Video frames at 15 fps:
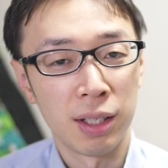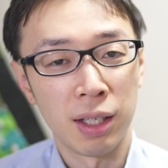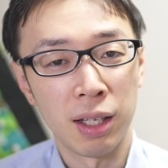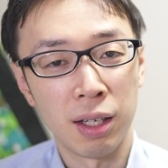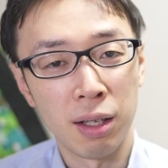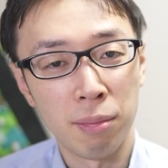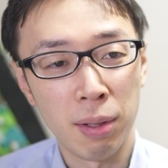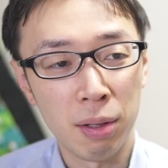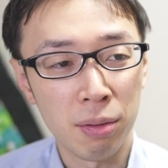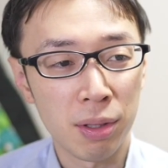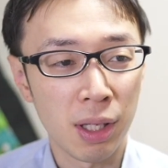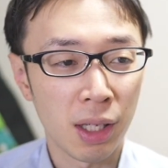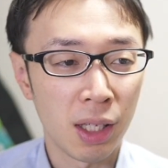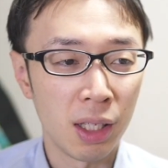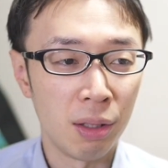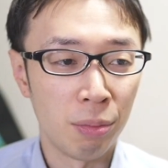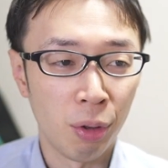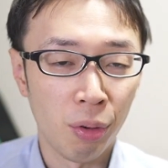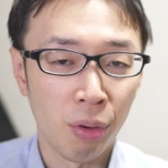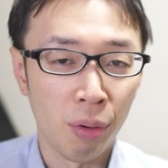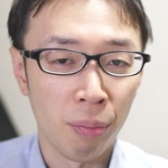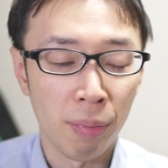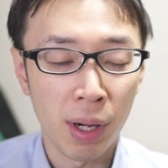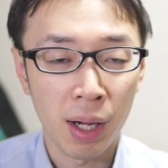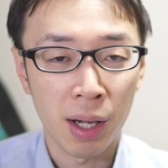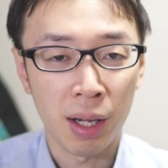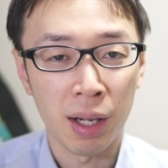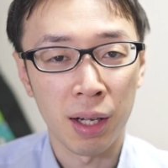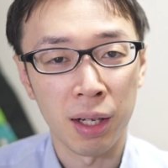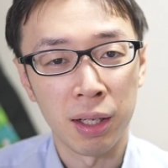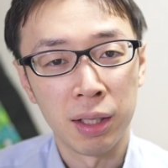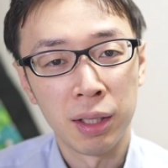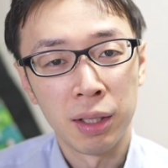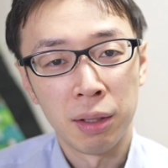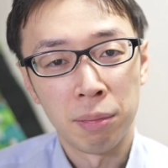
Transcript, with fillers: でレベル的にもまあ